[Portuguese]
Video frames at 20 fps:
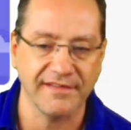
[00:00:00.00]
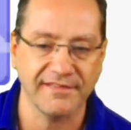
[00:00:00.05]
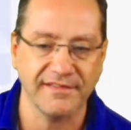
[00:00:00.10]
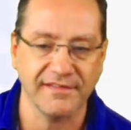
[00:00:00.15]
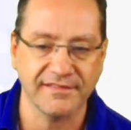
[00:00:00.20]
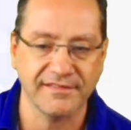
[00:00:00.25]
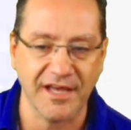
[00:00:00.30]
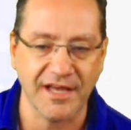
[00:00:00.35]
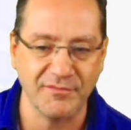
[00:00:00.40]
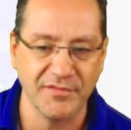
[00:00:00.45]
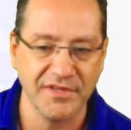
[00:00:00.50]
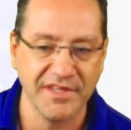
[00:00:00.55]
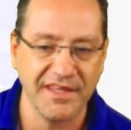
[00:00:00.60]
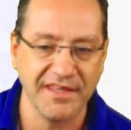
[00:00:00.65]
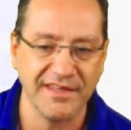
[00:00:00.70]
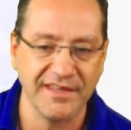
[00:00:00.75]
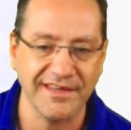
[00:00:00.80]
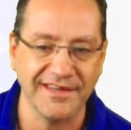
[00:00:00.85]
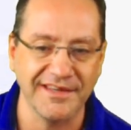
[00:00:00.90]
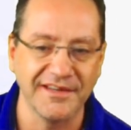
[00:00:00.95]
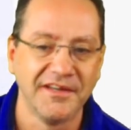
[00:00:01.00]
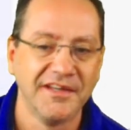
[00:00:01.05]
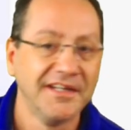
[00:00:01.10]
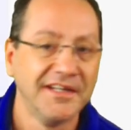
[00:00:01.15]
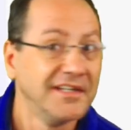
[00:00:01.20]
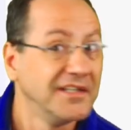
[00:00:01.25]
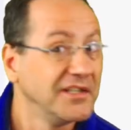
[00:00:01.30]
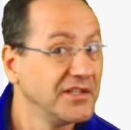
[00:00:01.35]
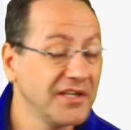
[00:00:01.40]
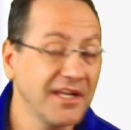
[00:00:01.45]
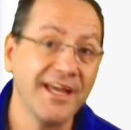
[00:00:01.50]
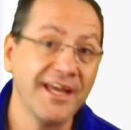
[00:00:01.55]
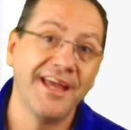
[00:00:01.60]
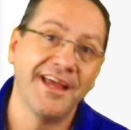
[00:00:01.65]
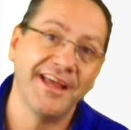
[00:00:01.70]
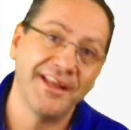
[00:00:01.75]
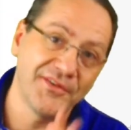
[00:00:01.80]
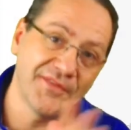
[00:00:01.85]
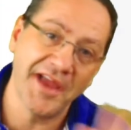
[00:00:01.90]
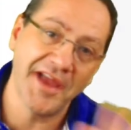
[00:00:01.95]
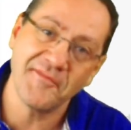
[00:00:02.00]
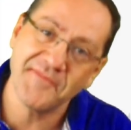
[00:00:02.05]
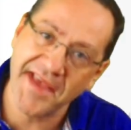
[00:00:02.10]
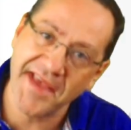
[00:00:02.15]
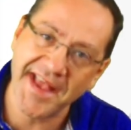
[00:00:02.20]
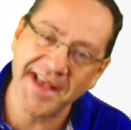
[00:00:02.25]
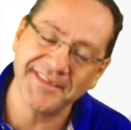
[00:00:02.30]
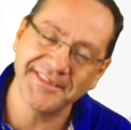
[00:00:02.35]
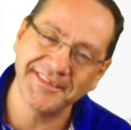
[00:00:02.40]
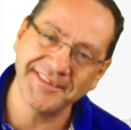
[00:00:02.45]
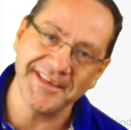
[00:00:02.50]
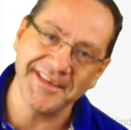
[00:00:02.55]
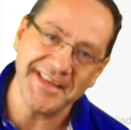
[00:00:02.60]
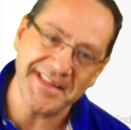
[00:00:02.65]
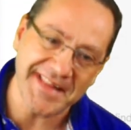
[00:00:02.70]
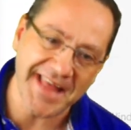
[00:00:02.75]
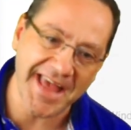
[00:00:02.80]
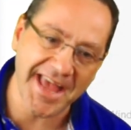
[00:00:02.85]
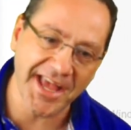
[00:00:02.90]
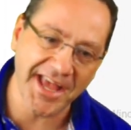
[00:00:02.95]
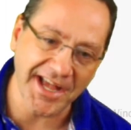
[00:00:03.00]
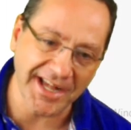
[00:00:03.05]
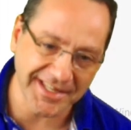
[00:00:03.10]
Você sabe que é, não é bem assim, né?